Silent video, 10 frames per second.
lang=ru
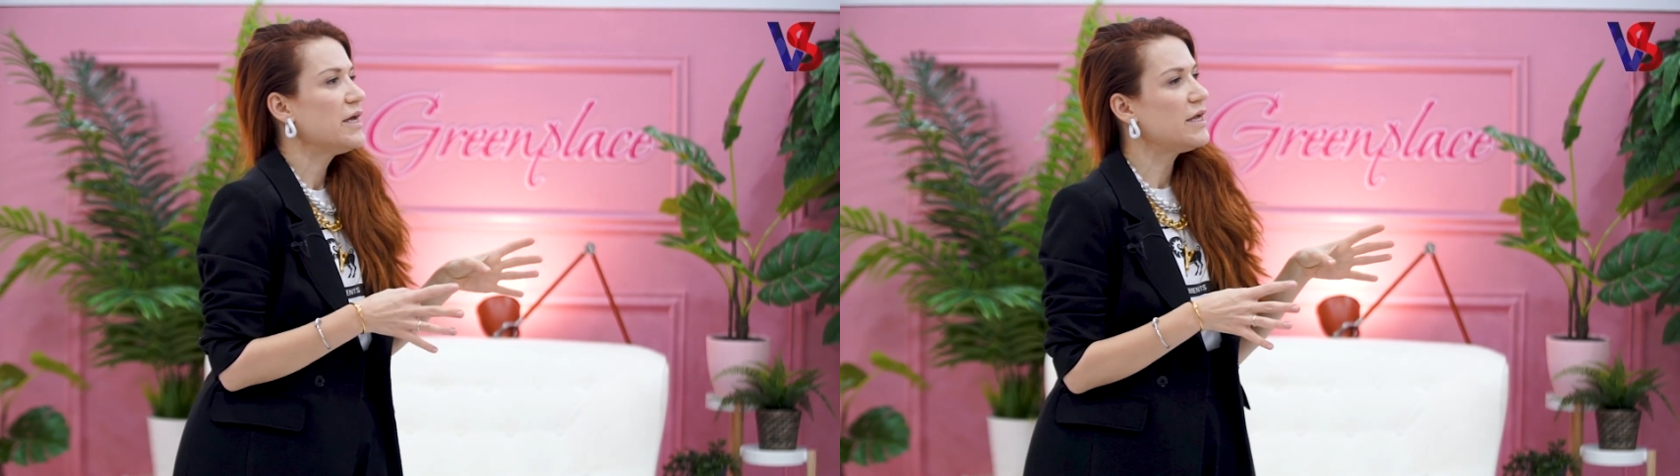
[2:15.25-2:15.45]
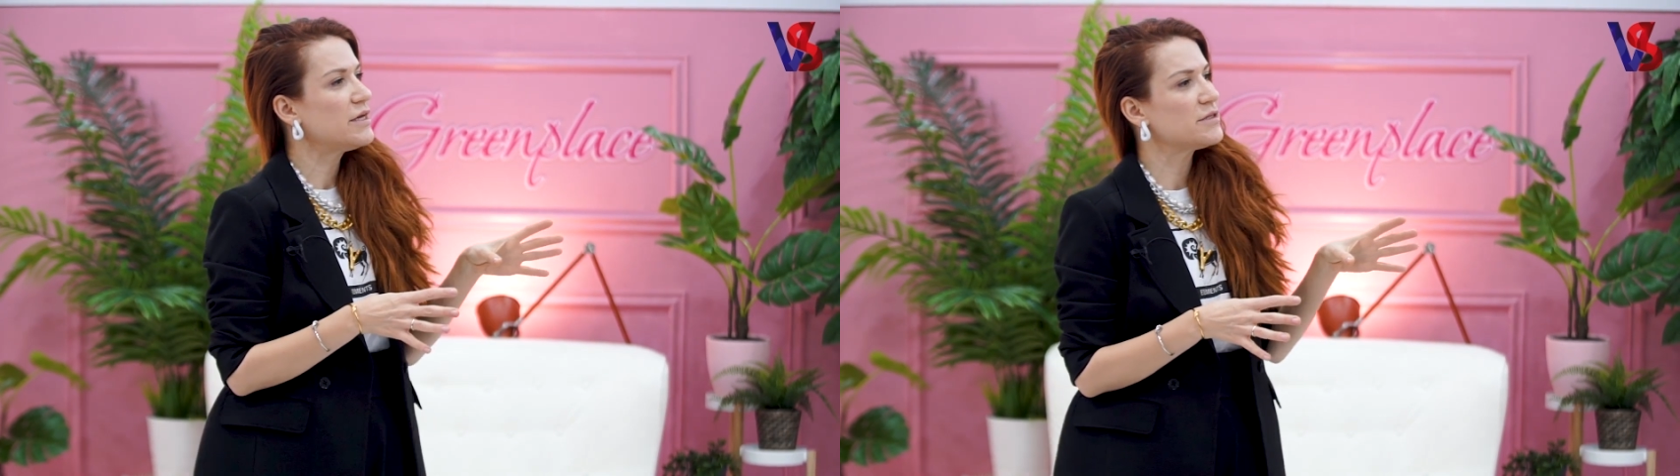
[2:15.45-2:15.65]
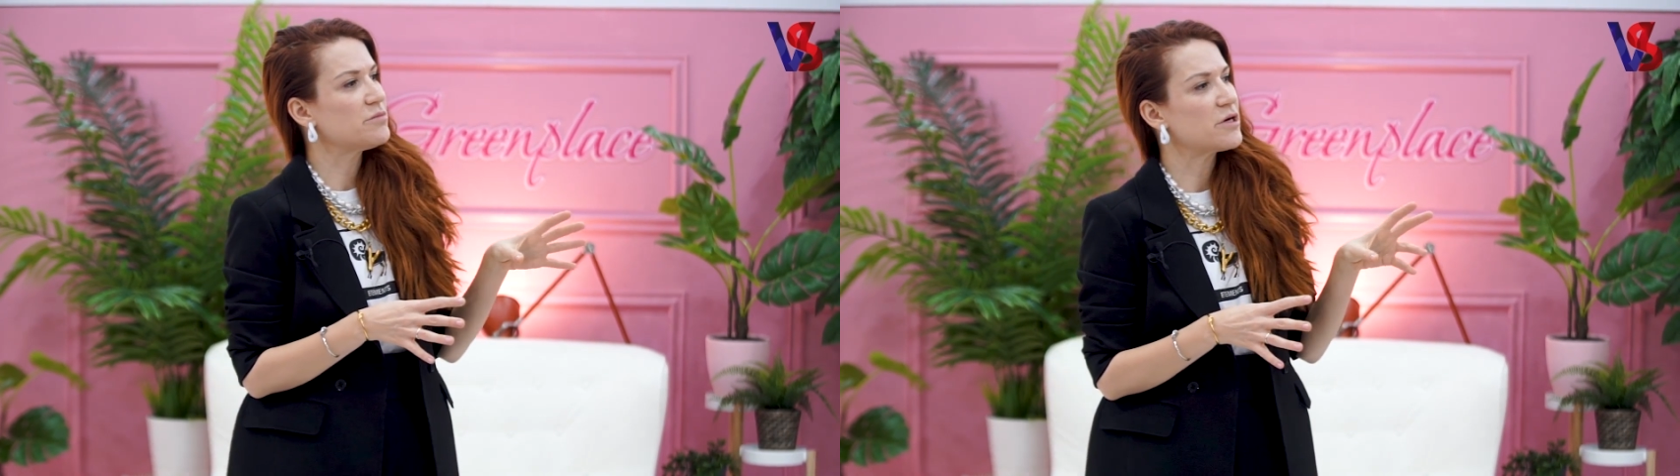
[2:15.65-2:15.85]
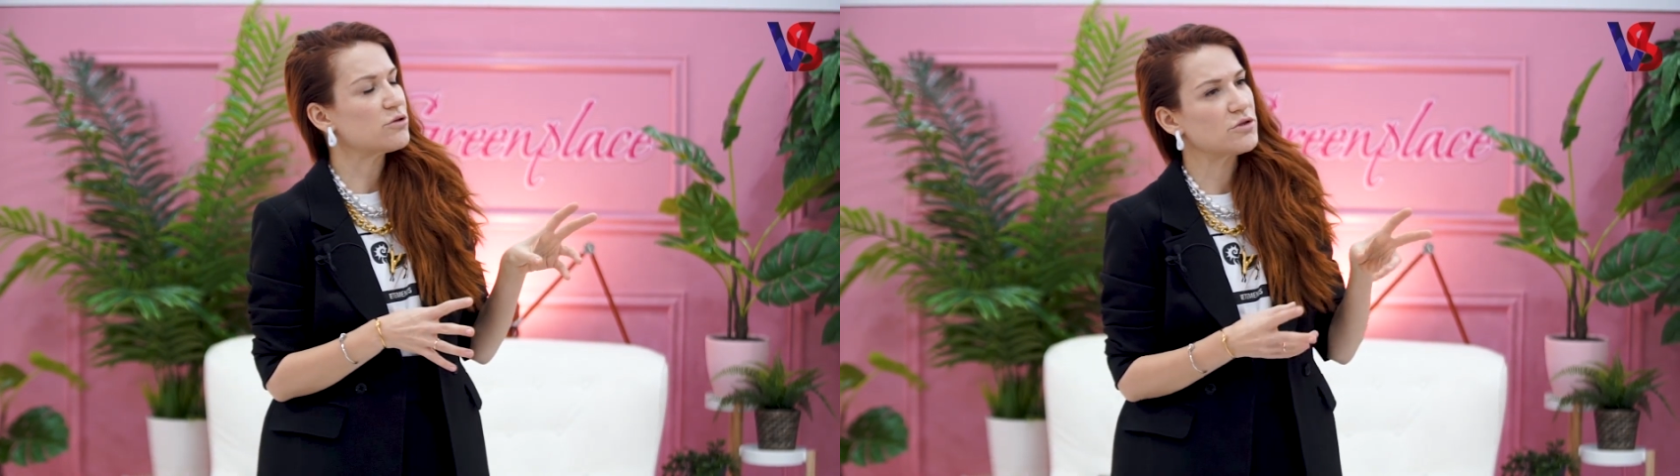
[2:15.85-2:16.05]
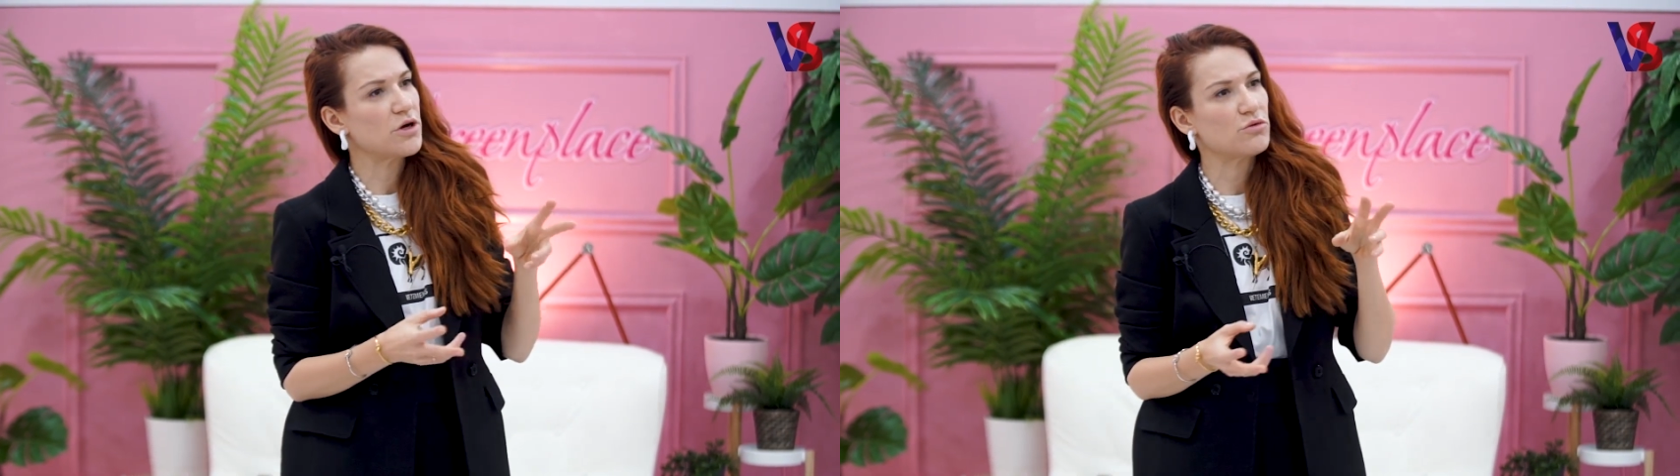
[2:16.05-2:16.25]
или
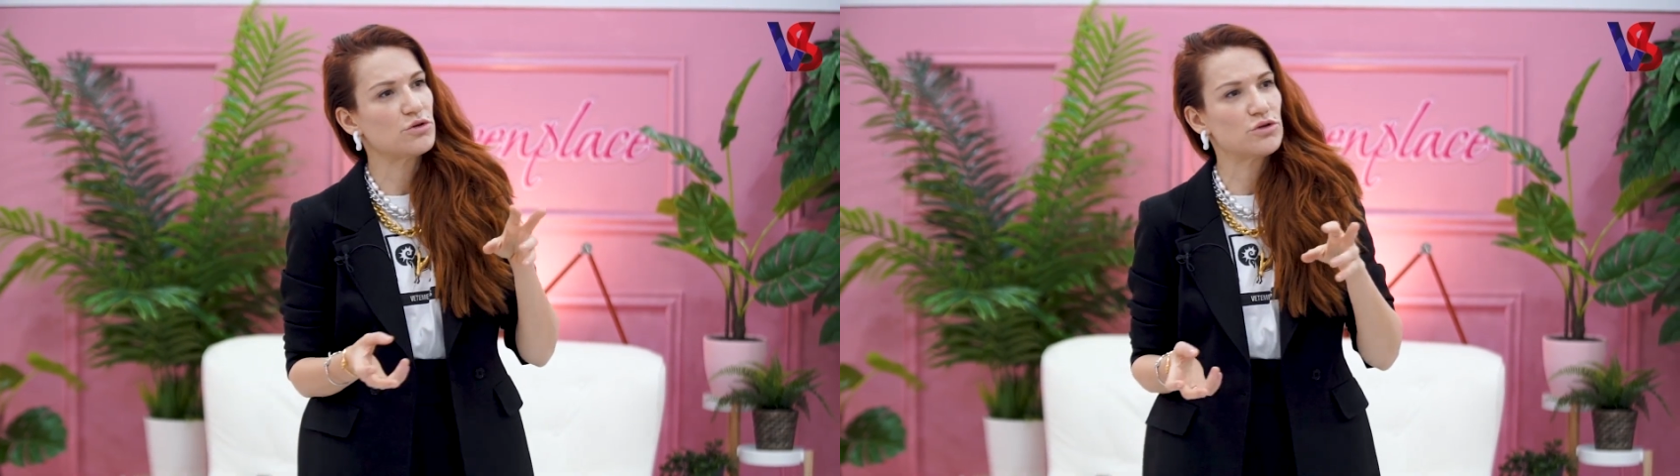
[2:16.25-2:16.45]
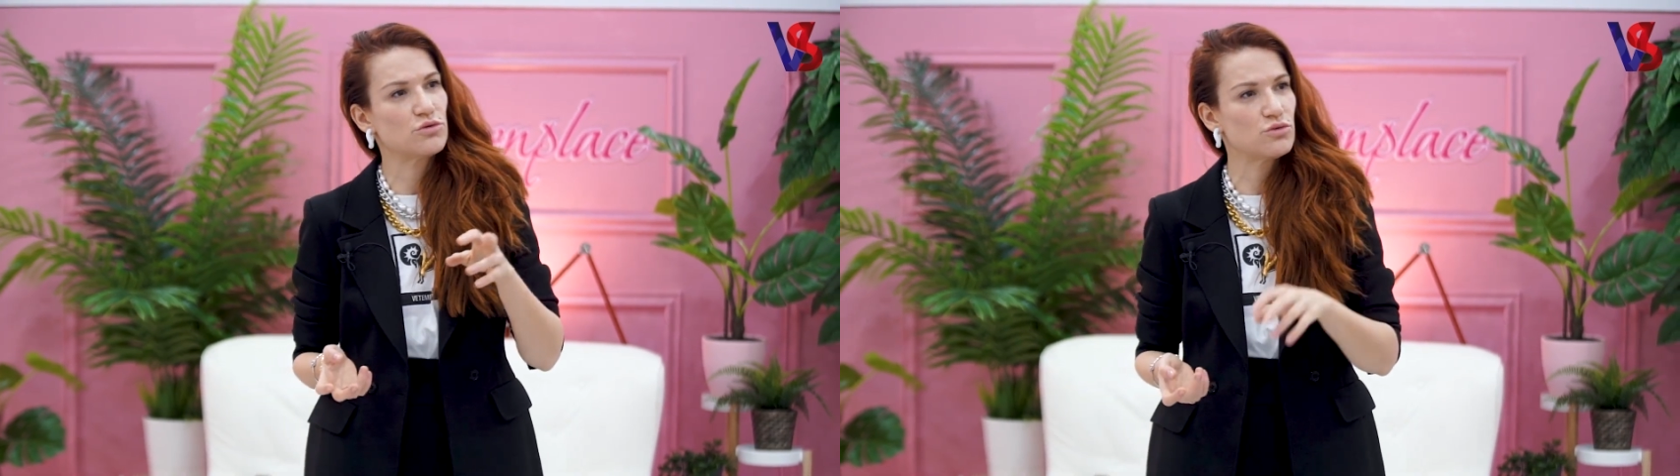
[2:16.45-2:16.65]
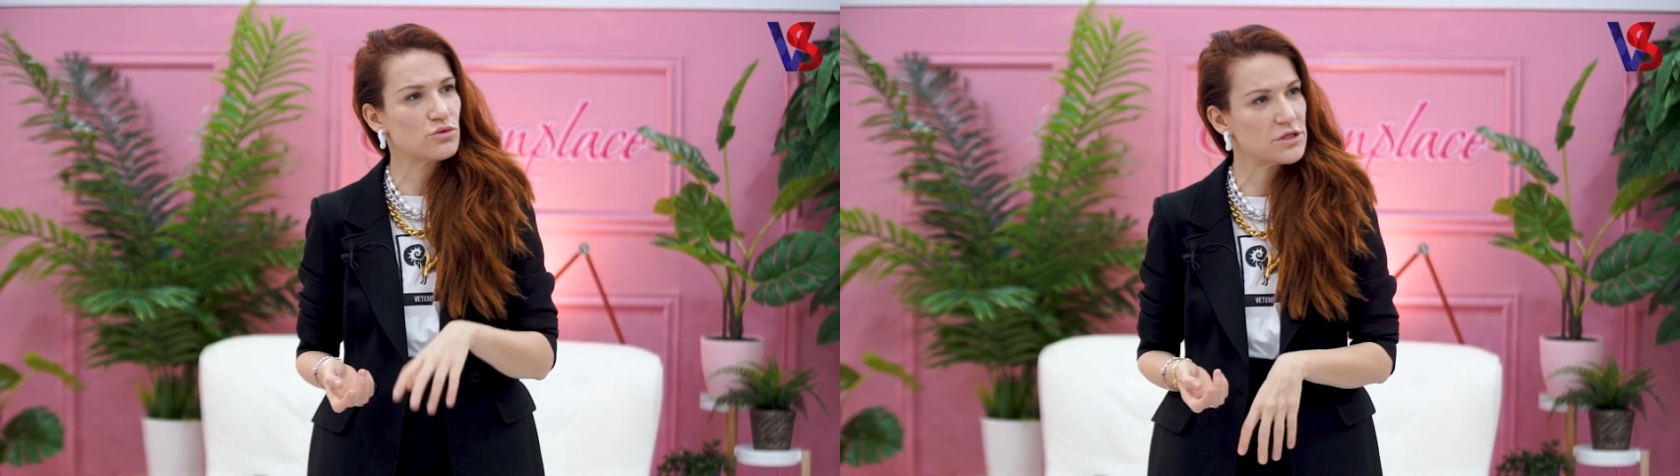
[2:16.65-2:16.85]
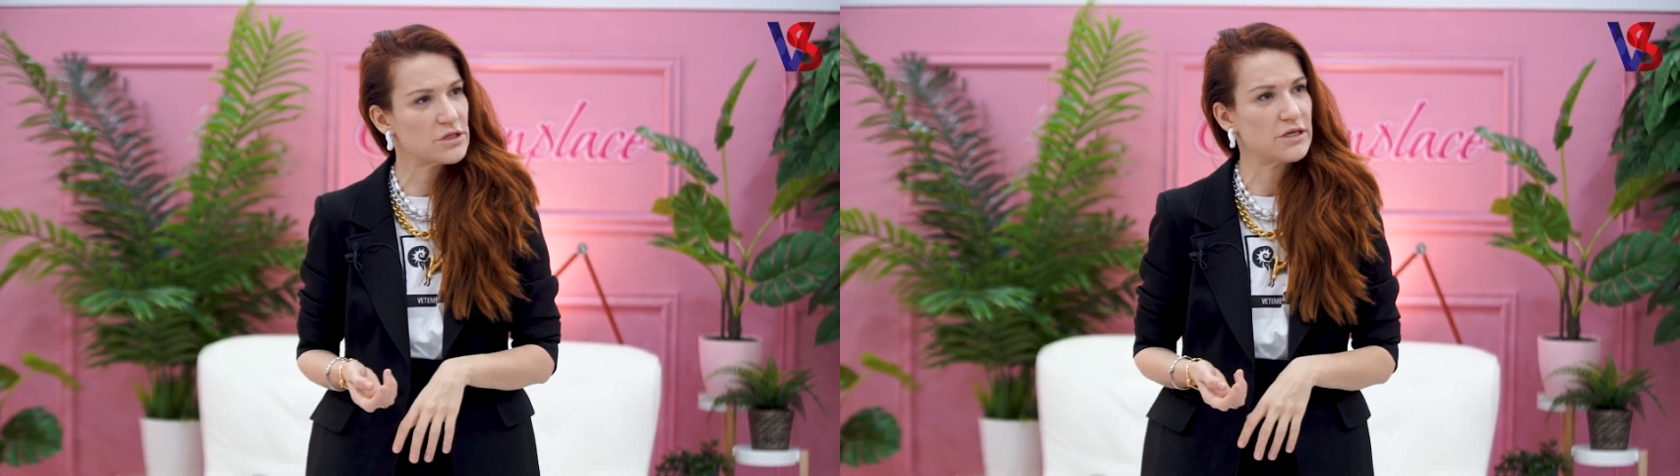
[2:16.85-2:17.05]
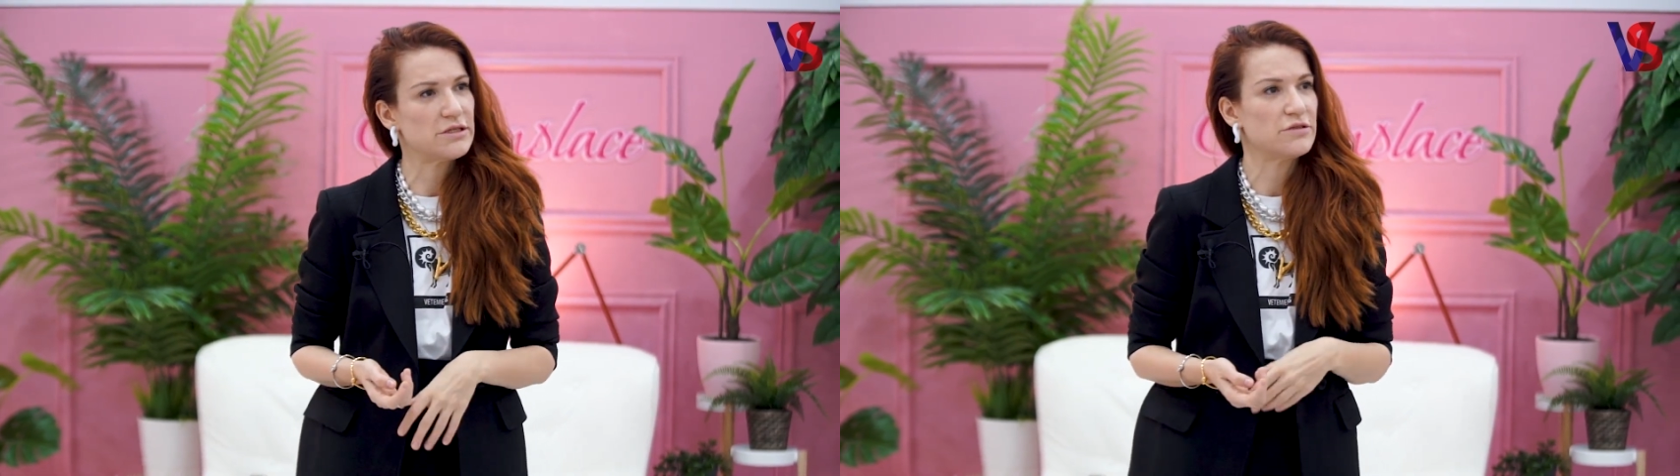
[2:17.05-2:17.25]
наоборот на какой-то курс
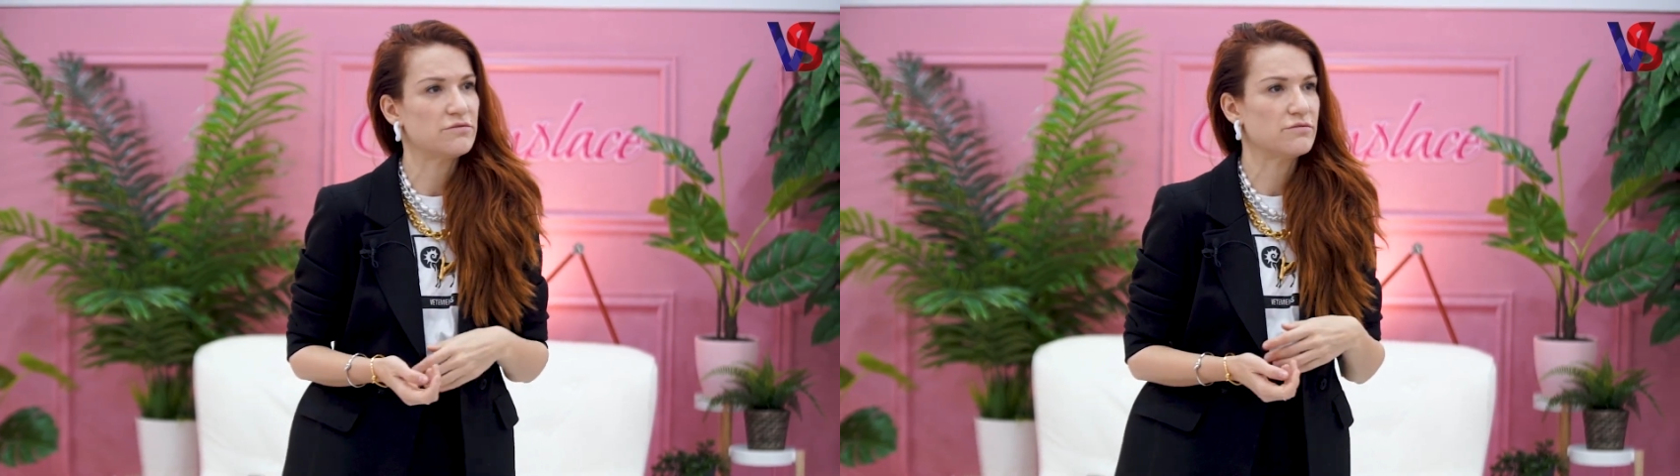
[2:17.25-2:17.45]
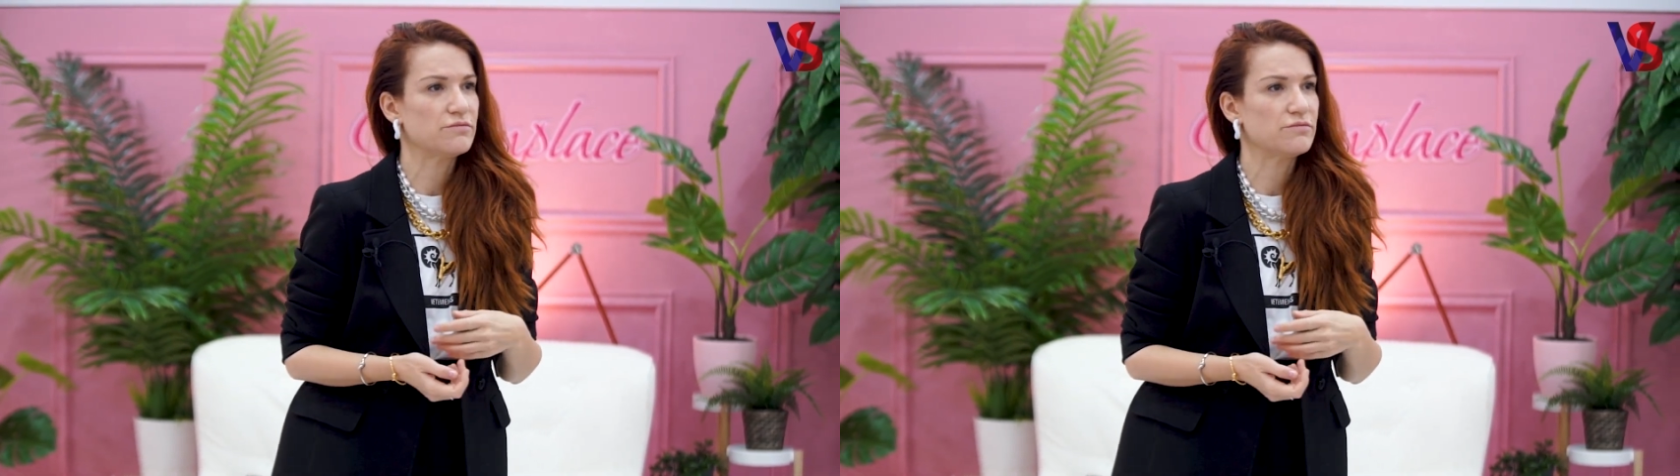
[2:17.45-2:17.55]
ходить.